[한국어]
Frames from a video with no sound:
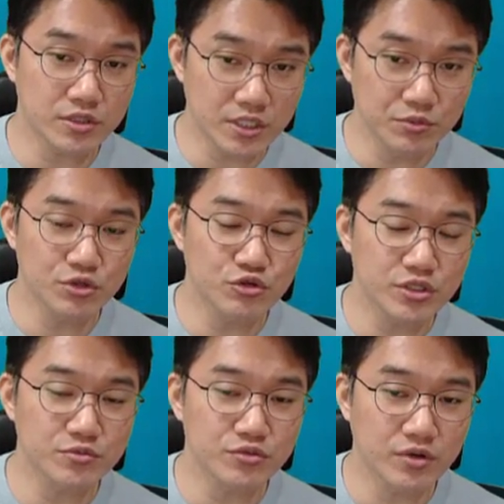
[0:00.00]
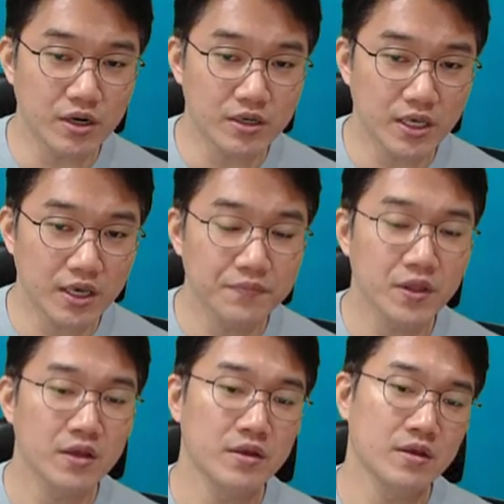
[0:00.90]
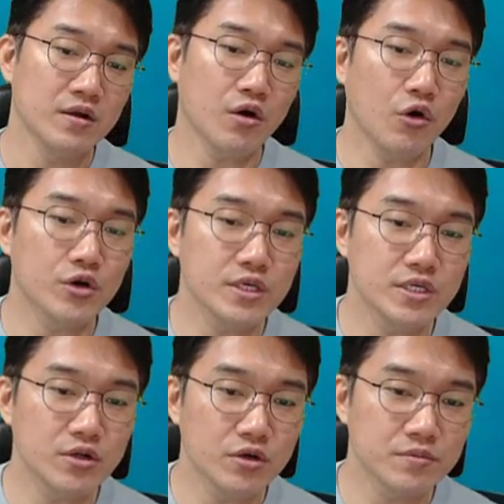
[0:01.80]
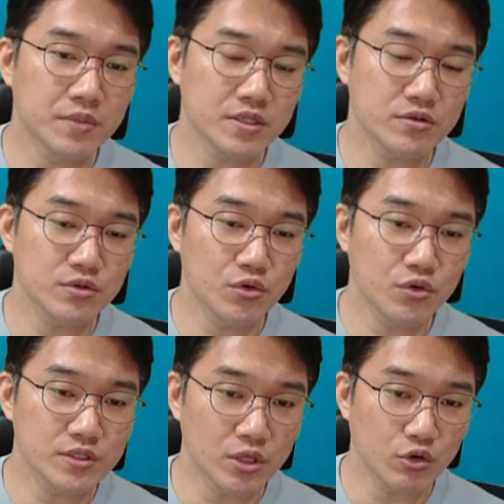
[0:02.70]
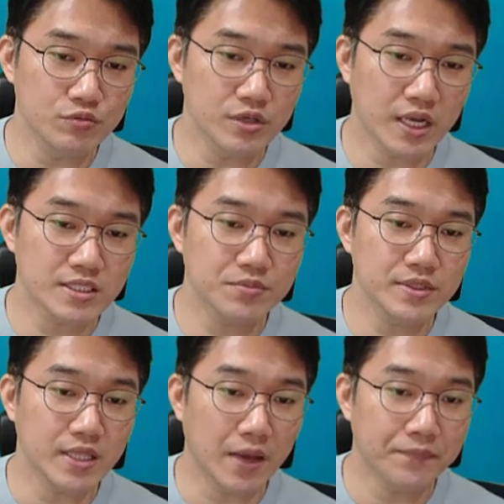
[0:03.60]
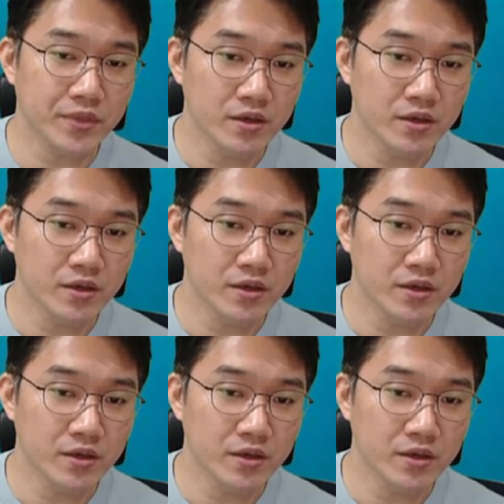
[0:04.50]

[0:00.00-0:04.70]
질문을 주신 분과 함께 거의 이런 패턴으로 이제 공부를 하십니다.